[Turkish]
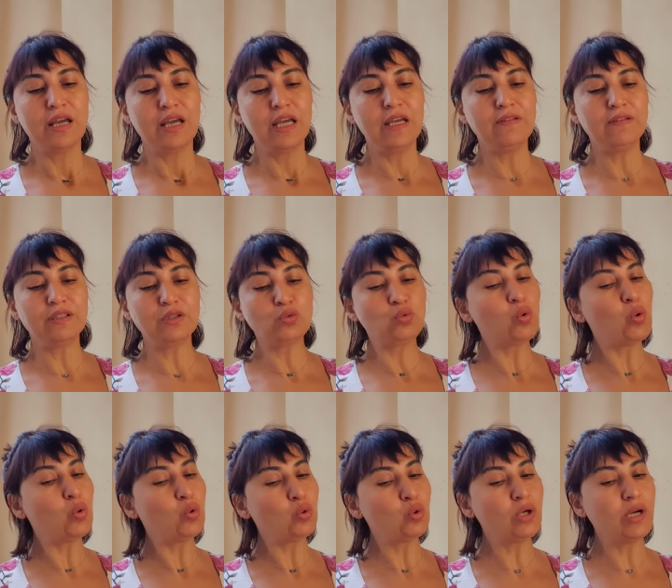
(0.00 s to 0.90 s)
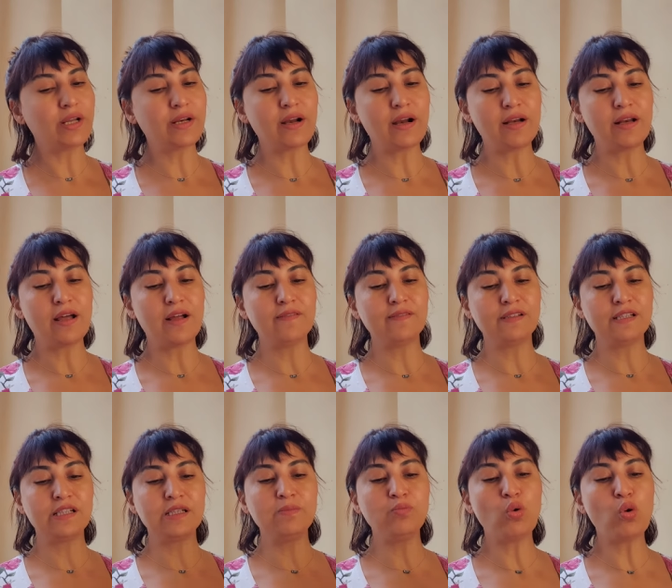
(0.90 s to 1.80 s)
evet doğru kararlar
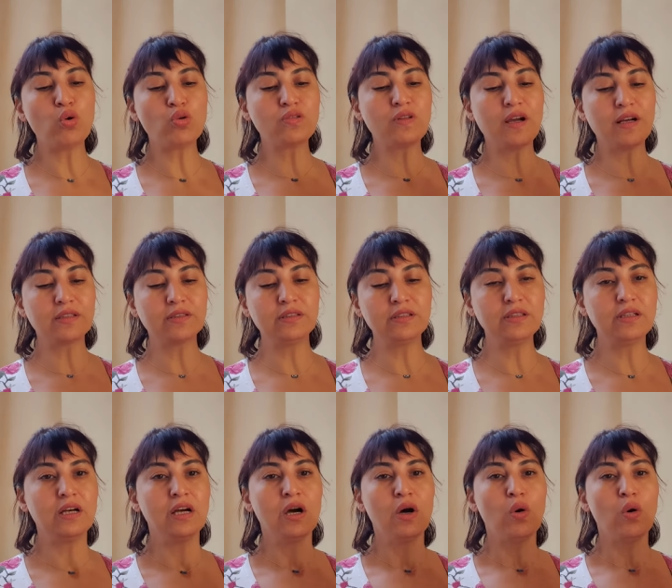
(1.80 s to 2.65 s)
verilip ortaklı